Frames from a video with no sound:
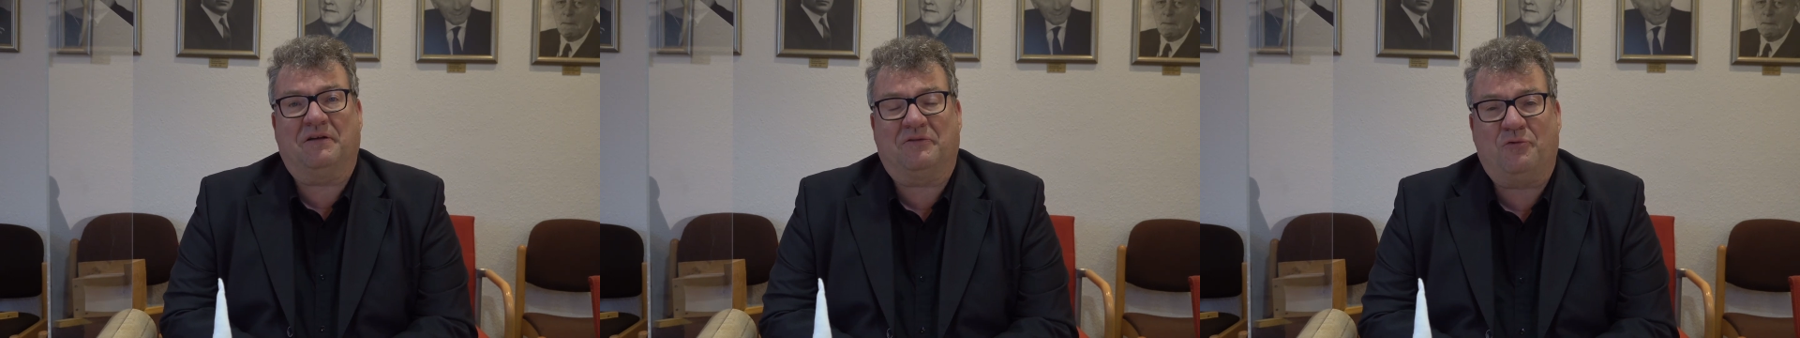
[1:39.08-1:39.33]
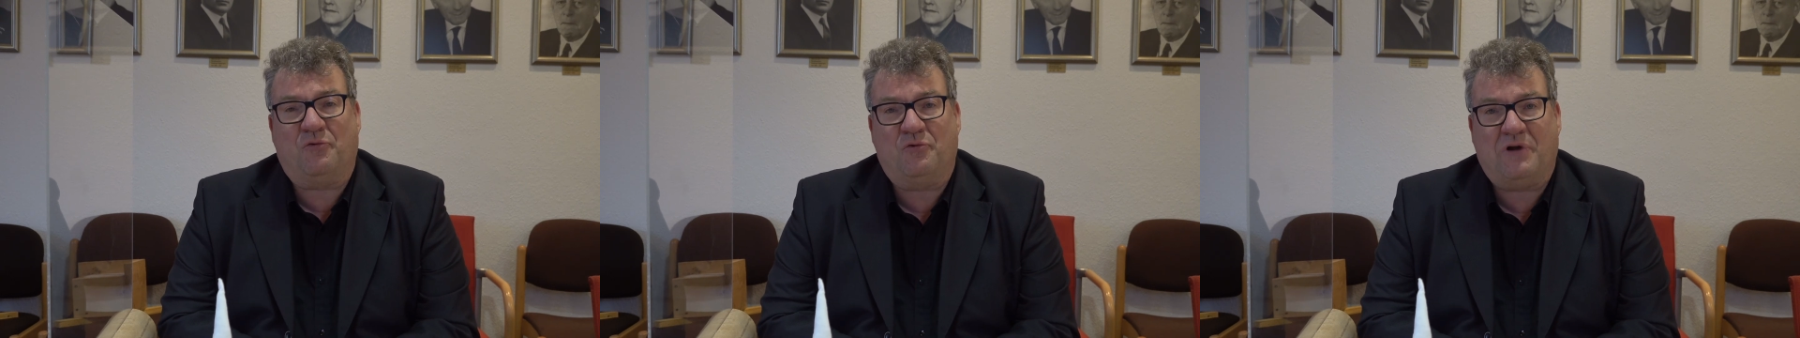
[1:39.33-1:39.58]

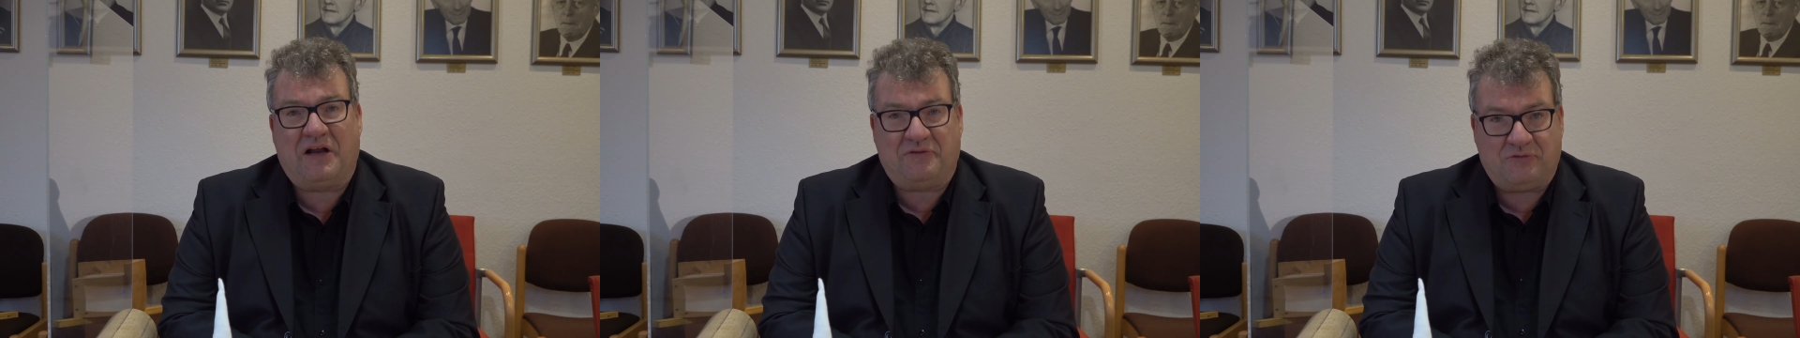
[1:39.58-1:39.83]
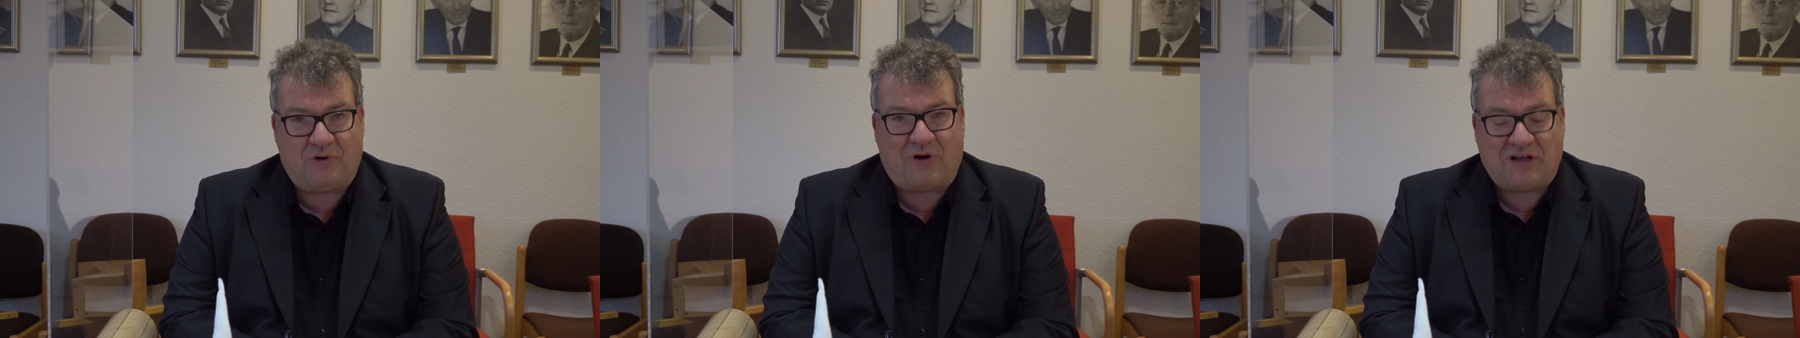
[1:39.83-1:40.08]
Corona hat
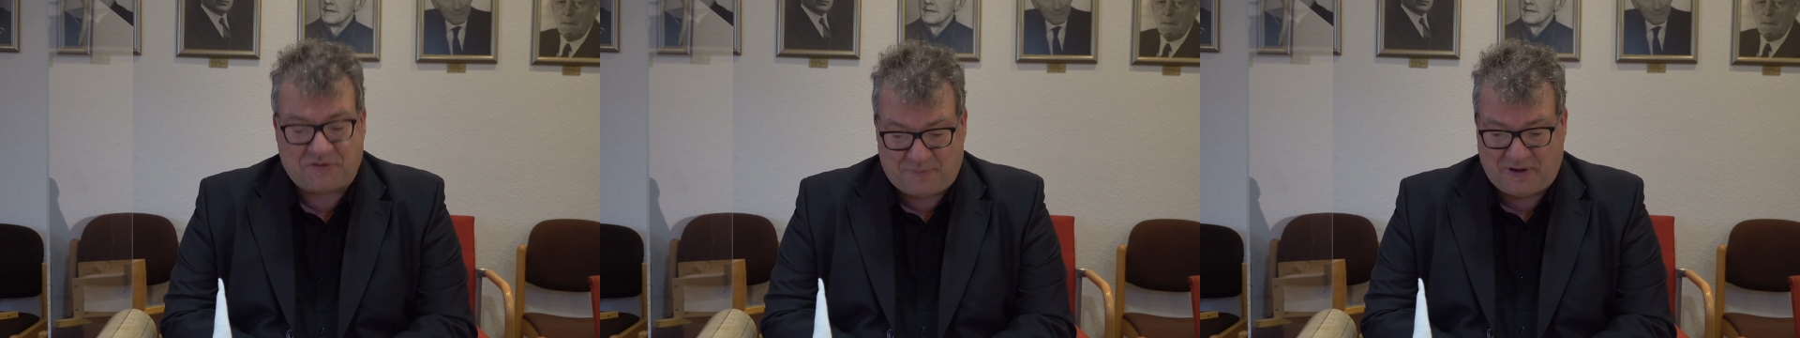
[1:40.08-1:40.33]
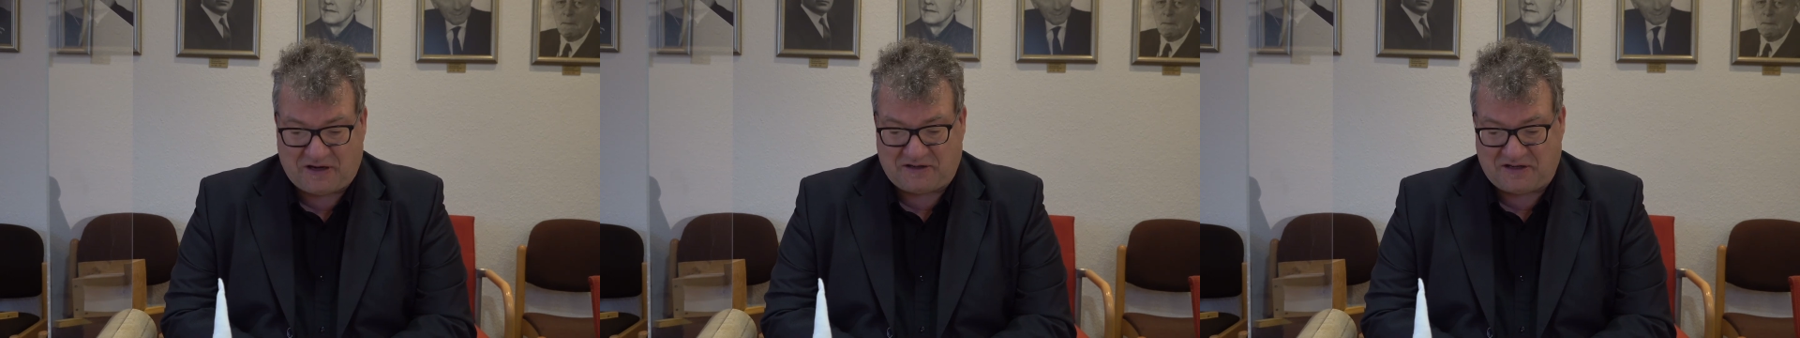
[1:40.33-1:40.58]
nun auch
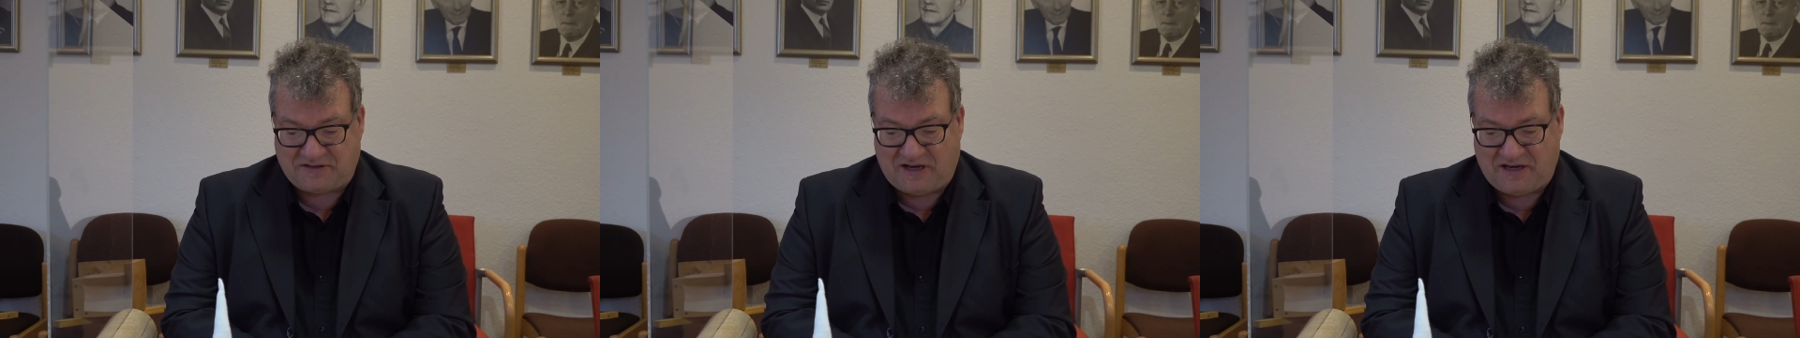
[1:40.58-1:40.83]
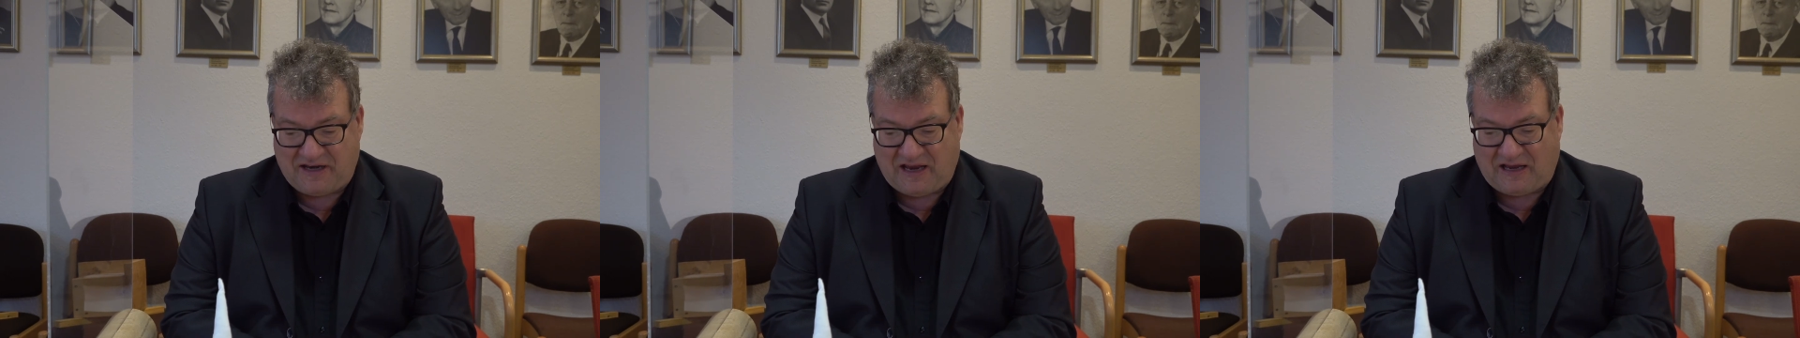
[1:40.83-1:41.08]
Hasbergen
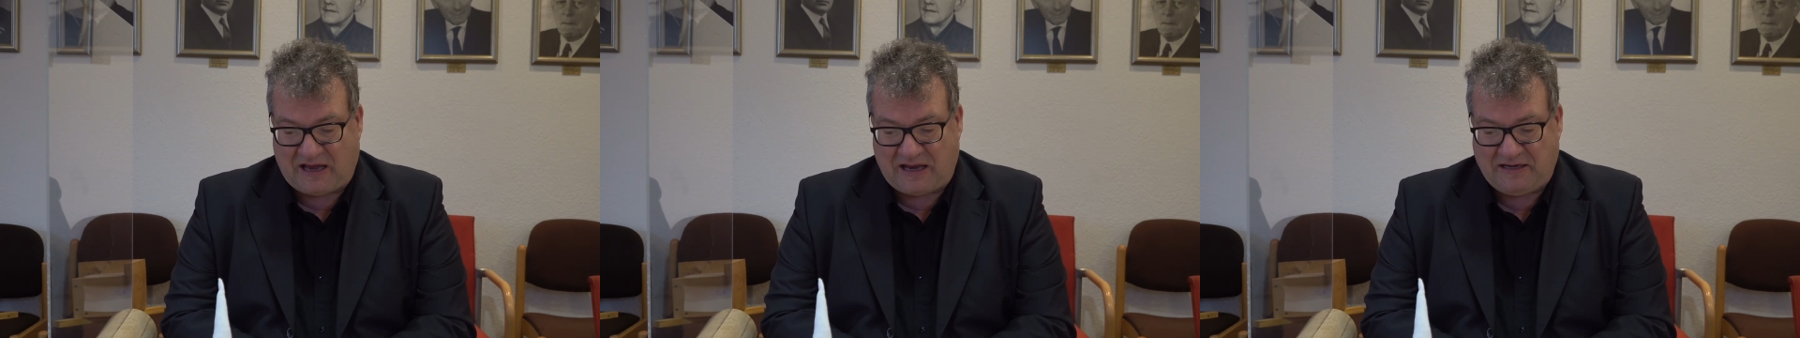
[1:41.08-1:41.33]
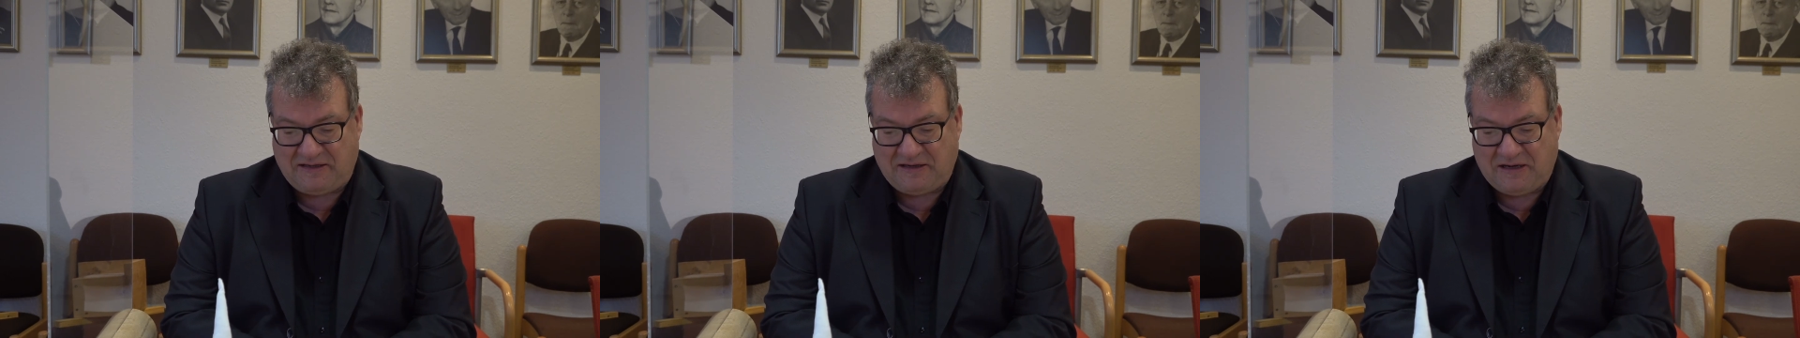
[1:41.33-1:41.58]
tatsächlich
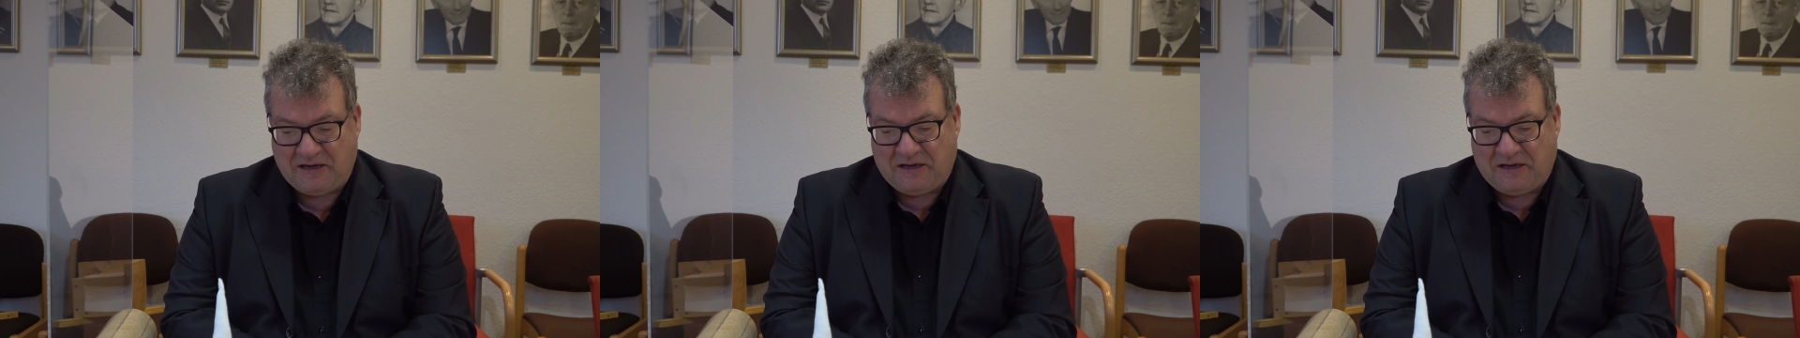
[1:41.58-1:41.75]
erreicht.